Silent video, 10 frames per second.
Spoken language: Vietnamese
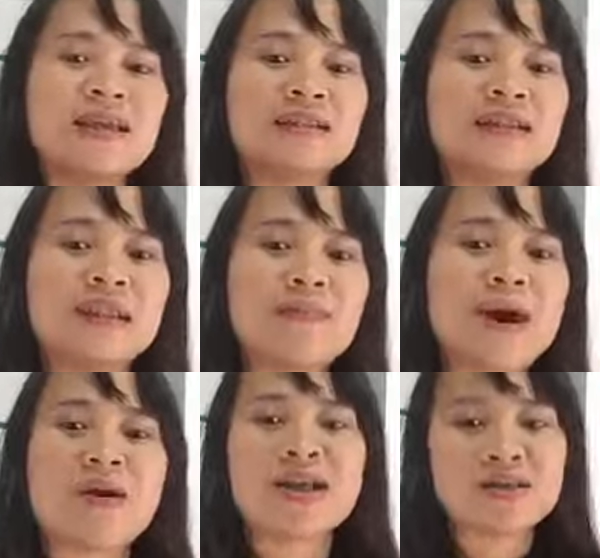thì là
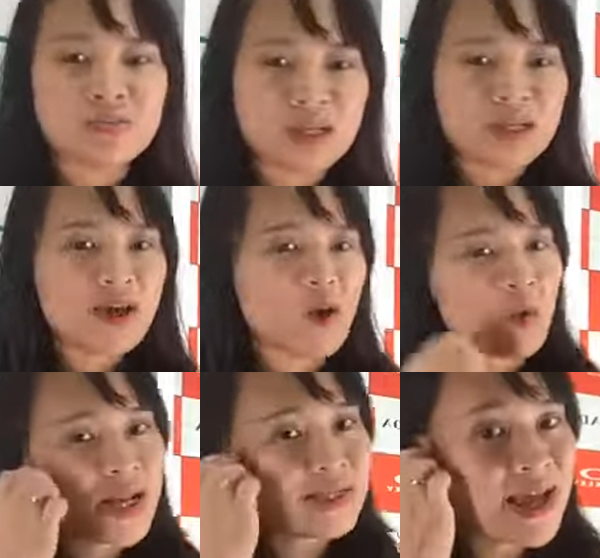bảo hành ở trong đấy thì họ
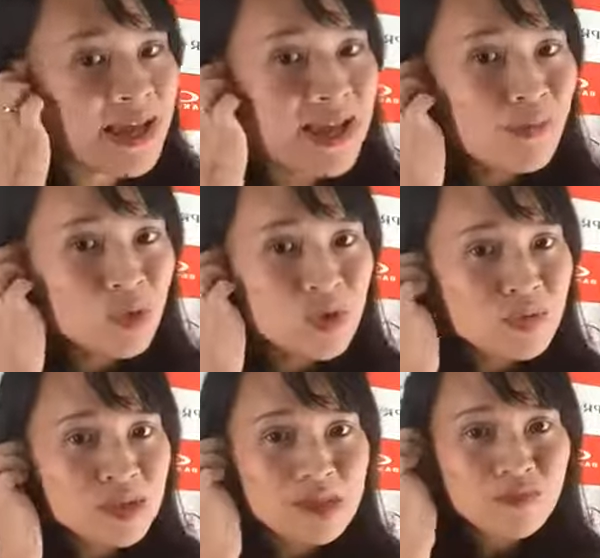cũng đánh giá đấy là một trong
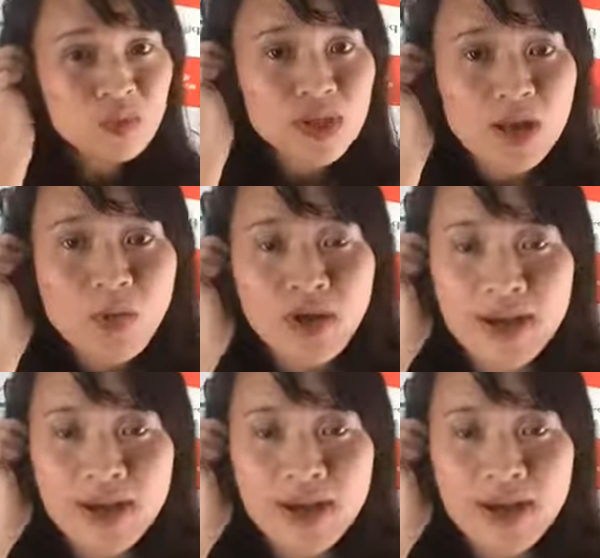những cái dịch vụ rất là ok.